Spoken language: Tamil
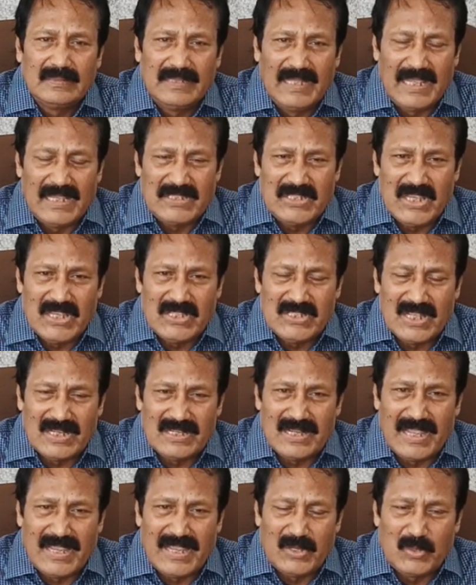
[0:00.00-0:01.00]
தேசிய
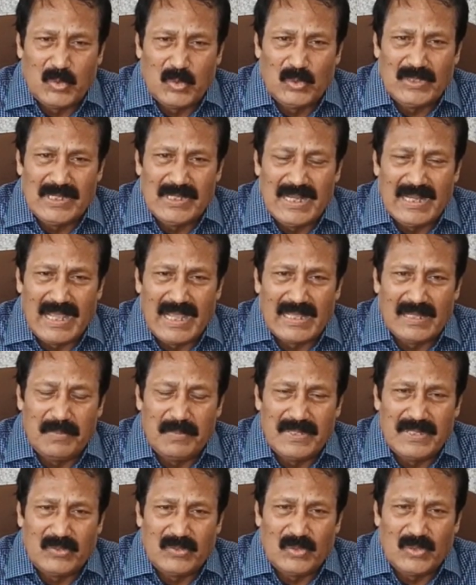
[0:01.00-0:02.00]
ஜனநாயக கூட்டணியில்
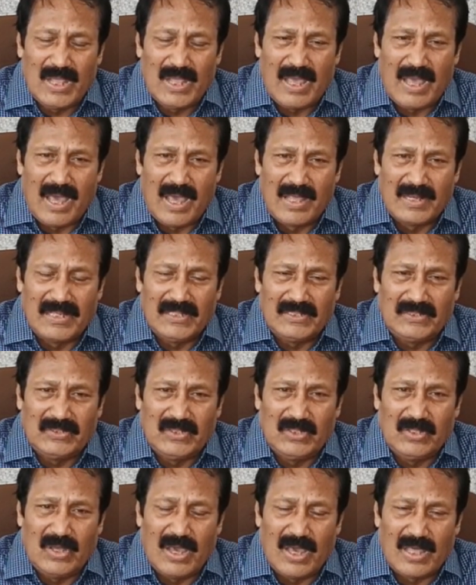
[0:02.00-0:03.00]
அங்கம் பெற்றக்கூடிய
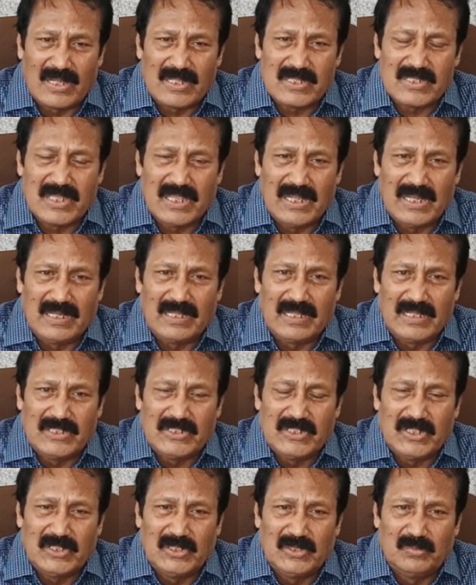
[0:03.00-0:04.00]
அனைத்து அரசியல்
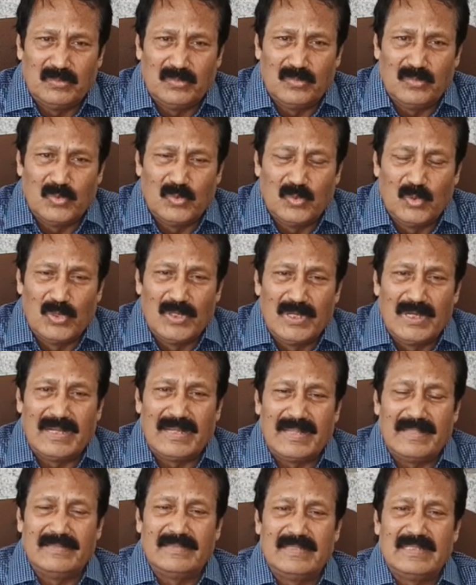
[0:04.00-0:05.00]
கட்சிகளும்
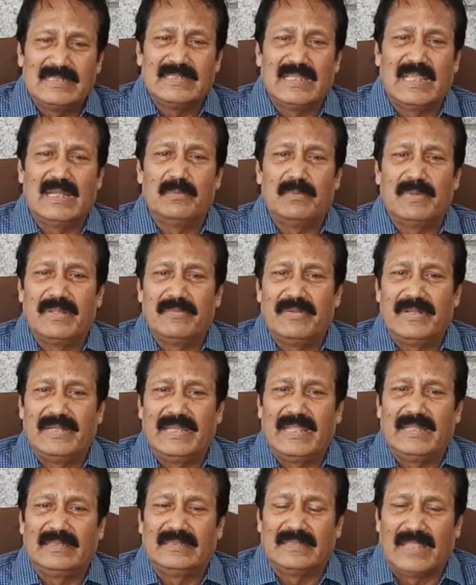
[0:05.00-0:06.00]
ஒருங்கிணைந்து செயல்பட
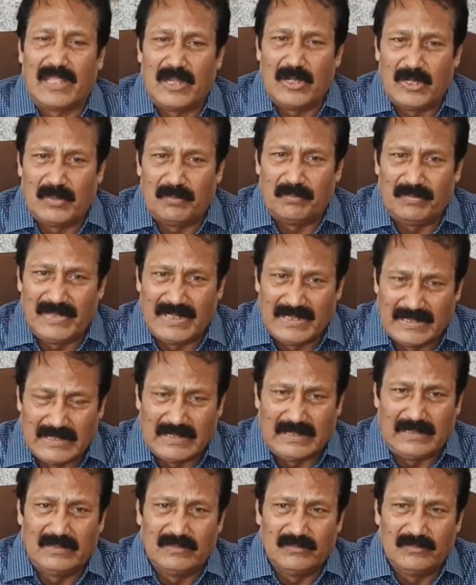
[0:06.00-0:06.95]
வேண்டிய தருணம் இது